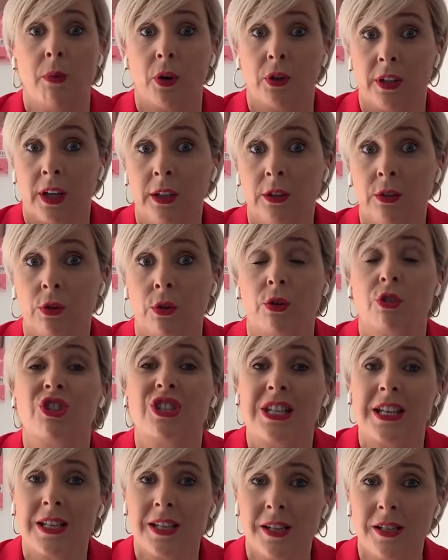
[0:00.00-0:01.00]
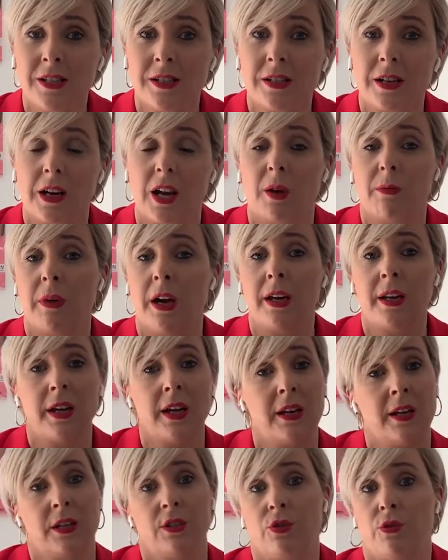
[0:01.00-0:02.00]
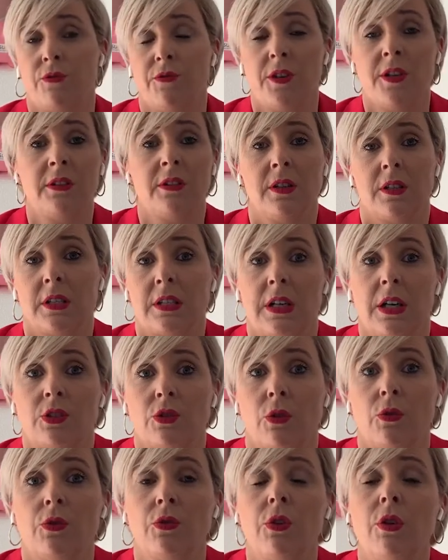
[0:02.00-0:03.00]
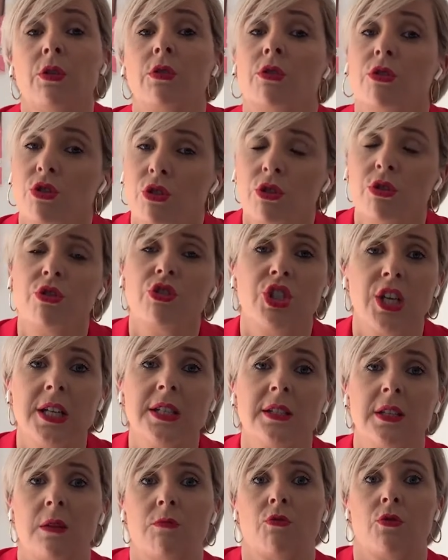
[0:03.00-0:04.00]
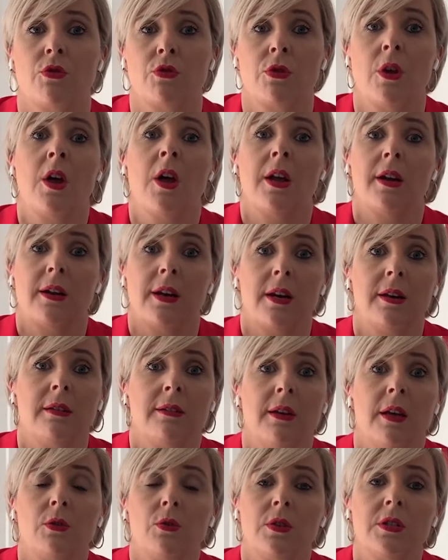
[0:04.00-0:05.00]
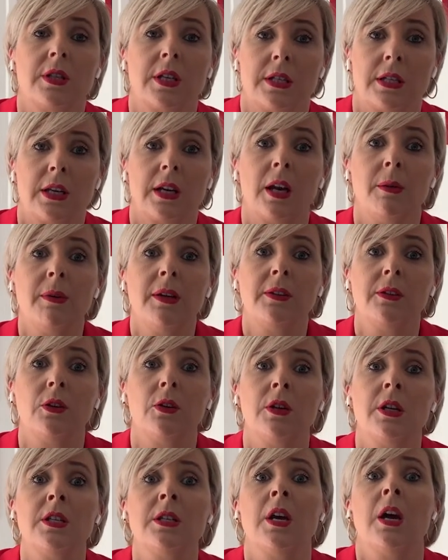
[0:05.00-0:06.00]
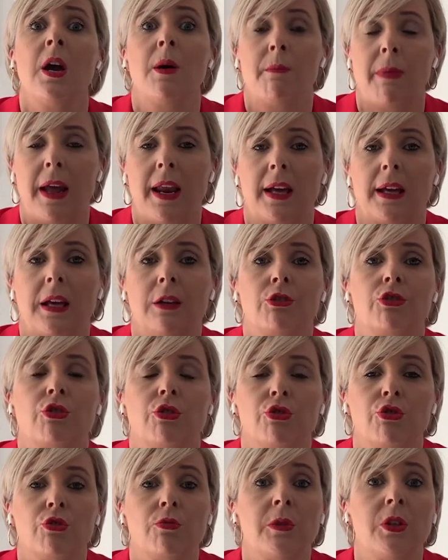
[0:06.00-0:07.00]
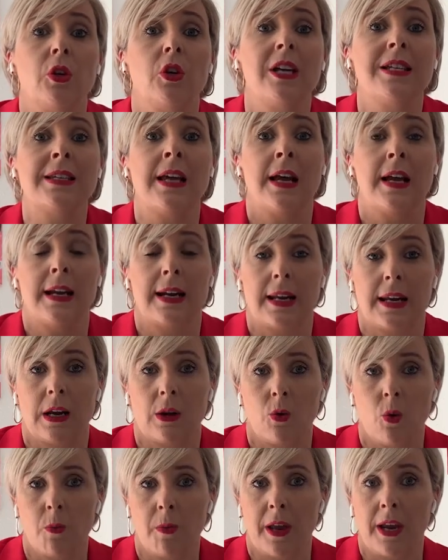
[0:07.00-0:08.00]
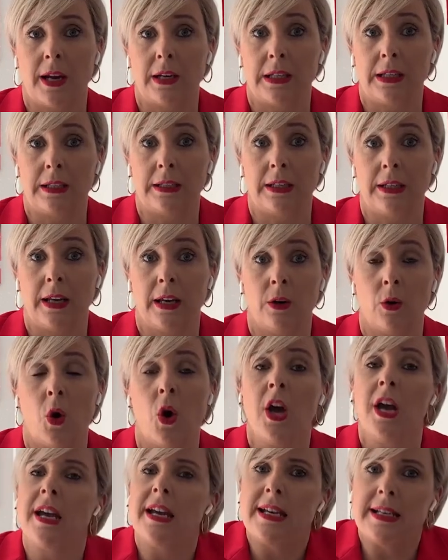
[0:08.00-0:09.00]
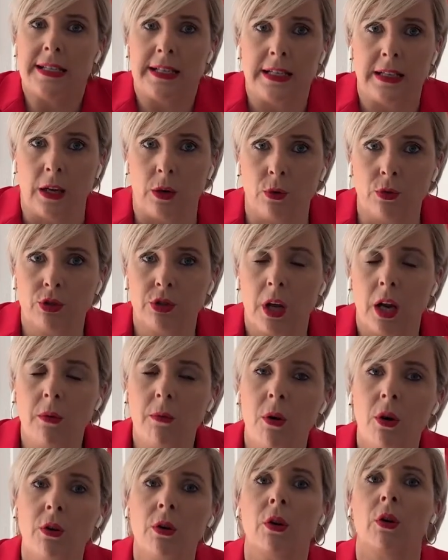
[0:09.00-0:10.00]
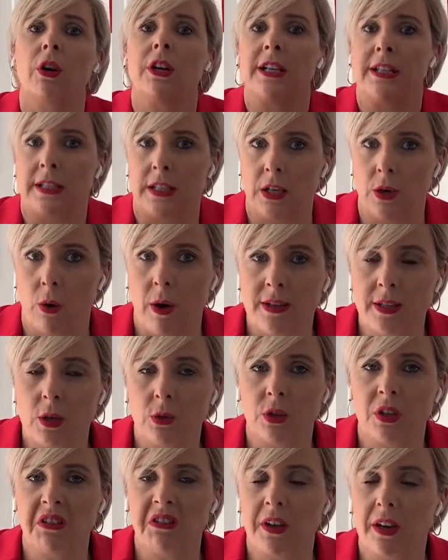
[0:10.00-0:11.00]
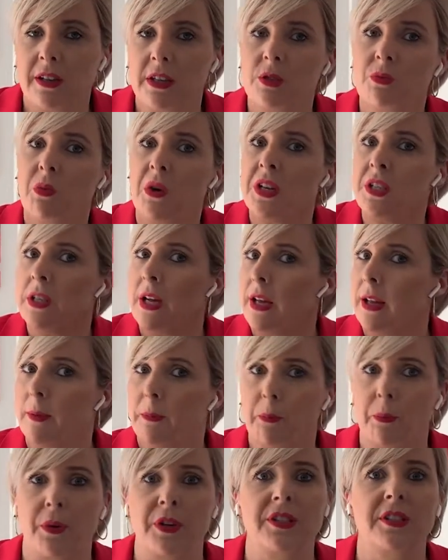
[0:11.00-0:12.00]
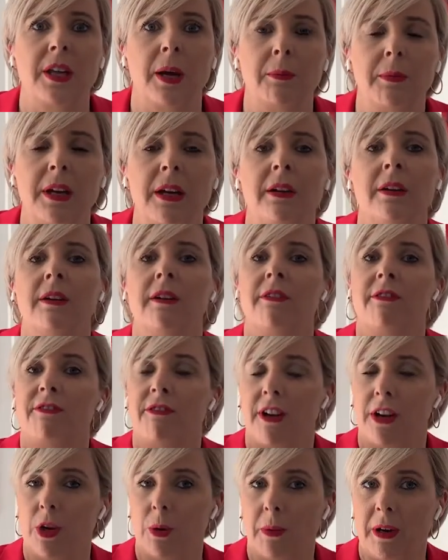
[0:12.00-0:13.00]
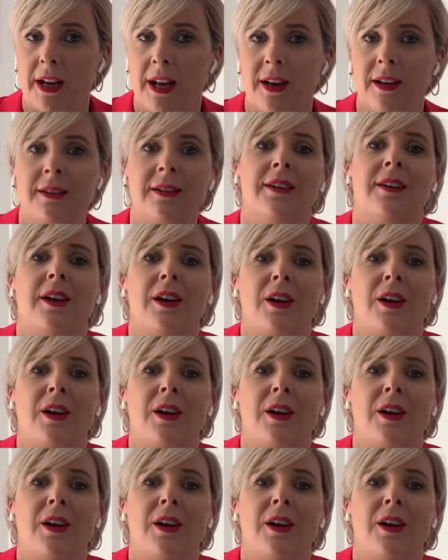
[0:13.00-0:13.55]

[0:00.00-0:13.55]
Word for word: Por tanto, si quieres reclamar, en Asufin tienes la solución. Nosotros ya estamos realizando estas reclamaciones para que los consumidores recuperen el dinero. Y si te gusta el bono y si lo vas a utilizar después, pues también, fenomenal.